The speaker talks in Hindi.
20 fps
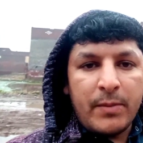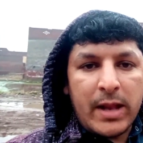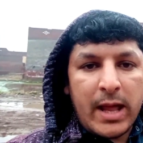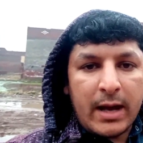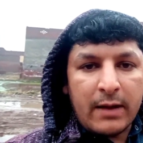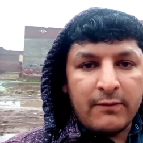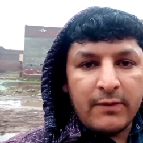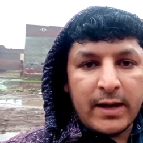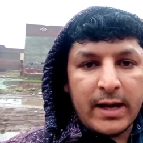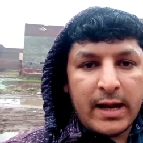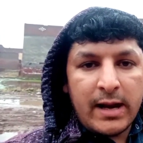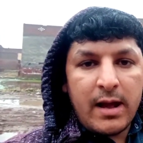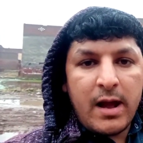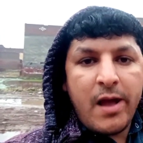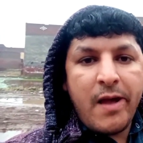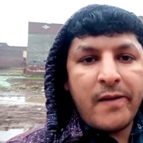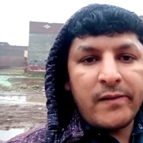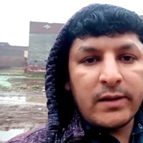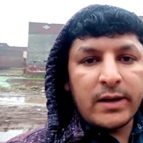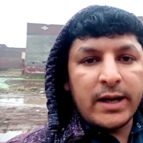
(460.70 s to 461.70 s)
प्लाग वगैरह
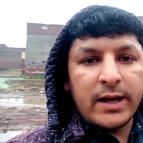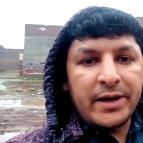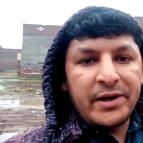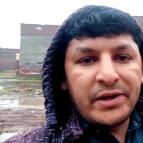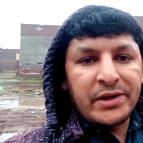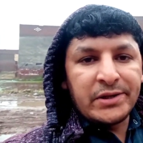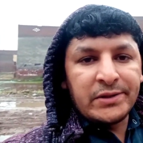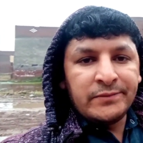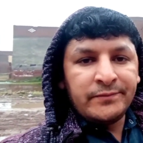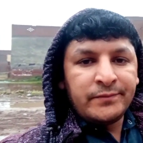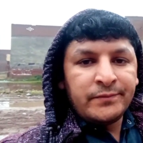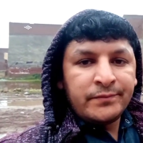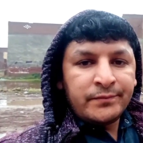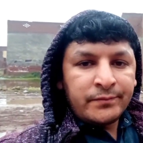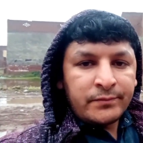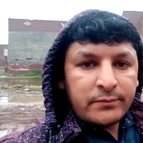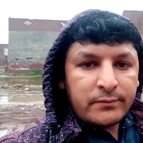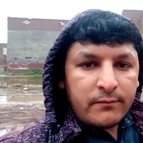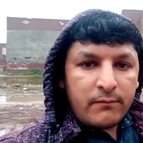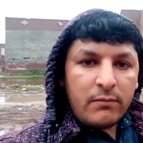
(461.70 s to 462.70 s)
गाड़ी के
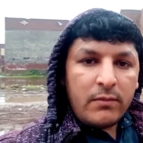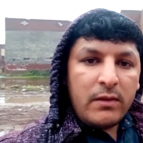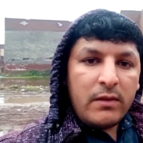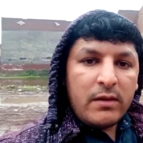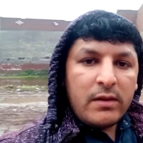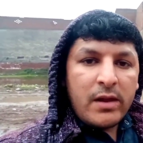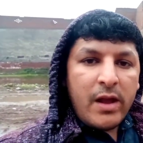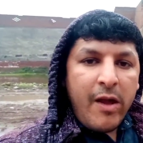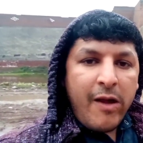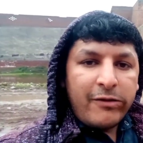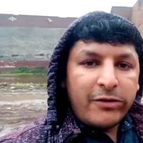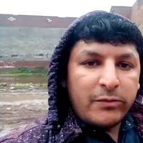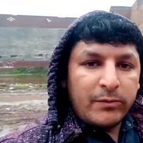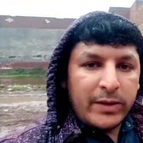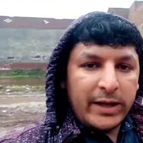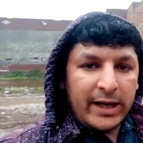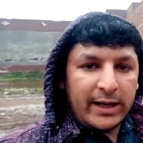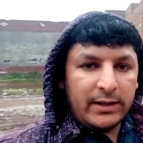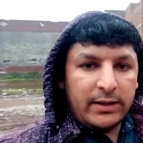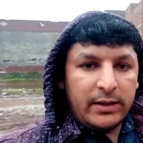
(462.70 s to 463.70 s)
तो
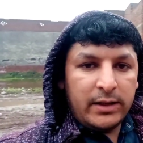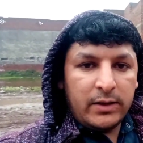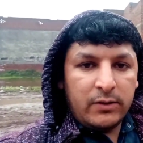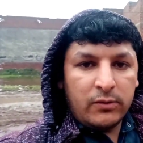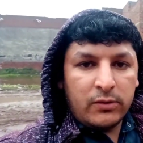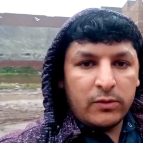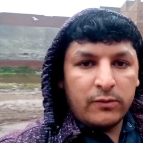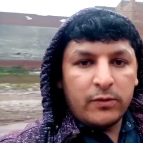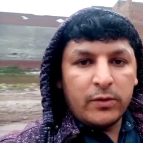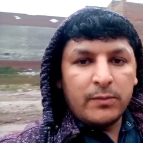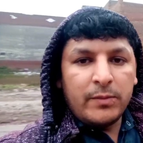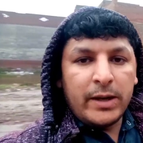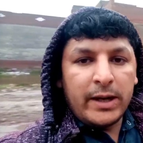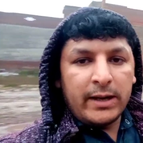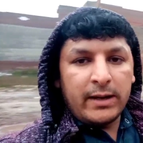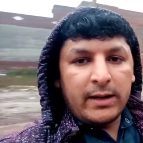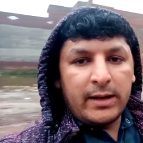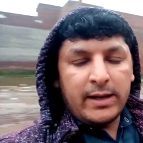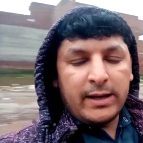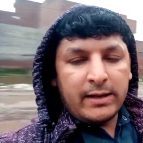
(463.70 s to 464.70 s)
बाइक दिए उनको वो
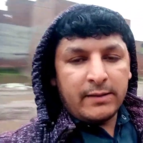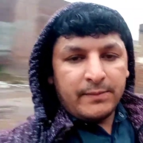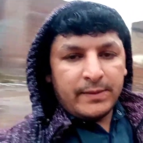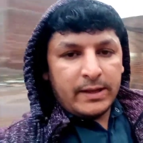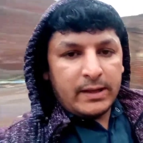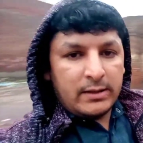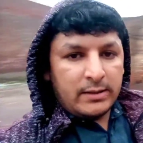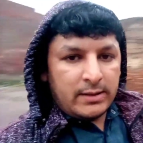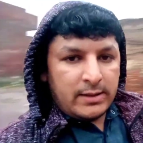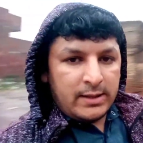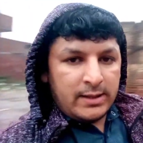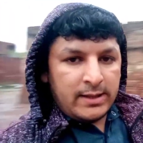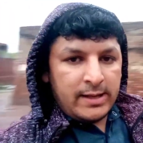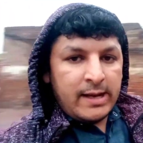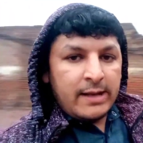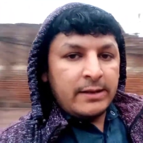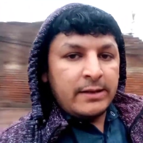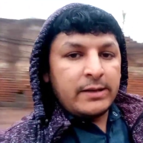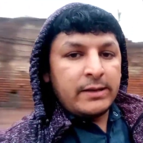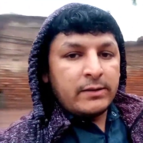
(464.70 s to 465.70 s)
बाइक लेके मेरा चले
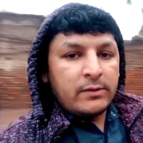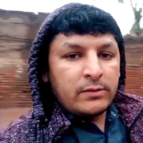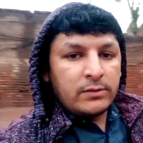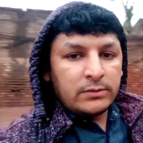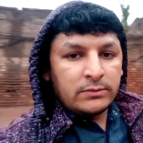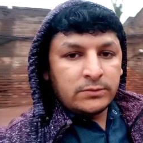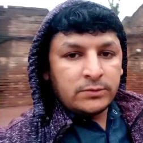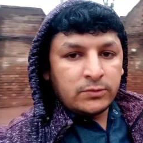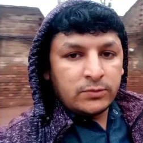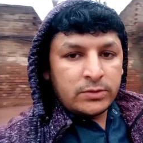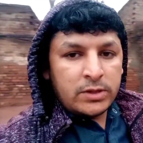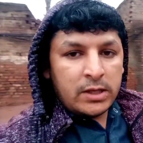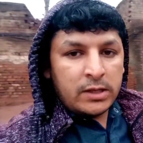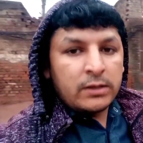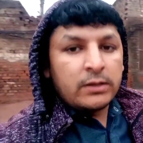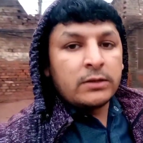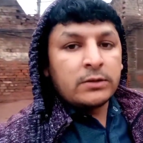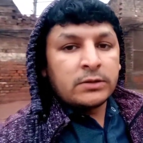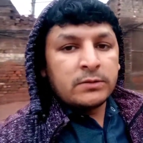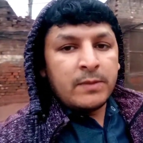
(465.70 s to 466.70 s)
गए जी
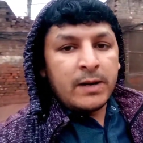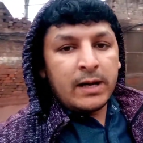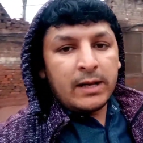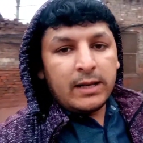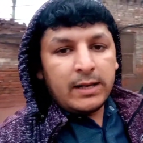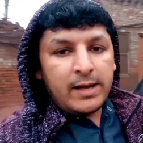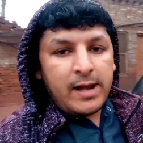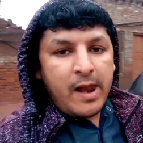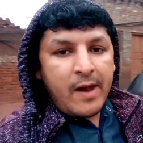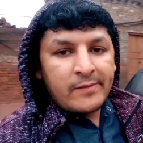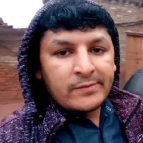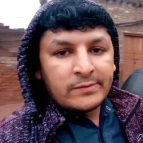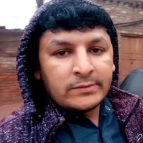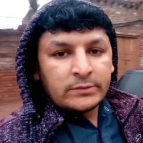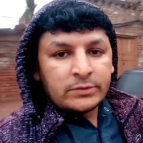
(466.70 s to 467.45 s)
उधर सामान लेने